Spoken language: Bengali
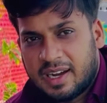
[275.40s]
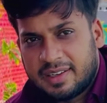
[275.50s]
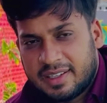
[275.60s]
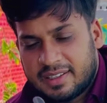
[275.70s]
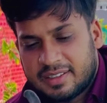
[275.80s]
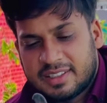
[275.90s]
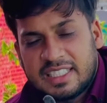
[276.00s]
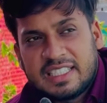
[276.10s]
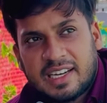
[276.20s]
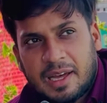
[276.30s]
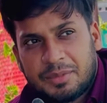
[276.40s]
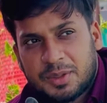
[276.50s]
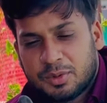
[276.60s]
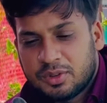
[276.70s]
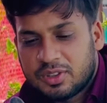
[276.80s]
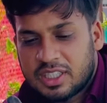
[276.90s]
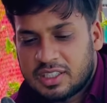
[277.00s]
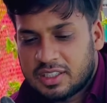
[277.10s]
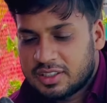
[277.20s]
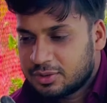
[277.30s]
আর এটার তিনটা নাম দিব
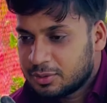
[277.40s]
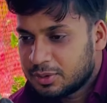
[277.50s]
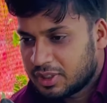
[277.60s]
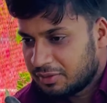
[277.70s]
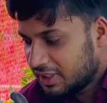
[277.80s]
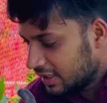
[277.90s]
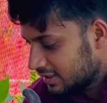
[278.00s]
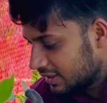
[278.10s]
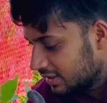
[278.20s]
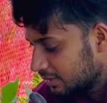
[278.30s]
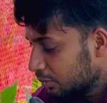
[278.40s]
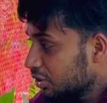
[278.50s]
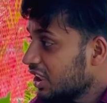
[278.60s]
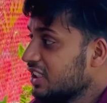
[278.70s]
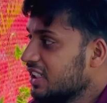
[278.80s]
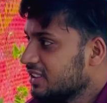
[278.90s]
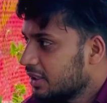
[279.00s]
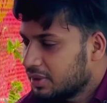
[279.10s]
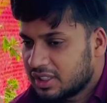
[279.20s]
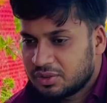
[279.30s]
তিনটা যেহেতু রেবিট আছে মোট চারটা আছে
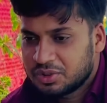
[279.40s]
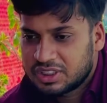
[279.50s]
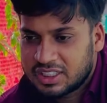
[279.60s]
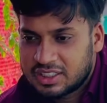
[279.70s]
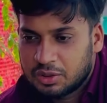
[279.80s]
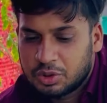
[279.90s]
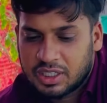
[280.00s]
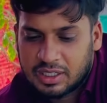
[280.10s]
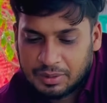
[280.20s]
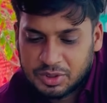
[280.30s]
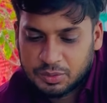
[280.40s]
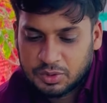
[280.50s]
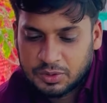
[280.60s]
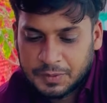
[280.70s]
আমাদের ওই চারটা ওটার নাম দিব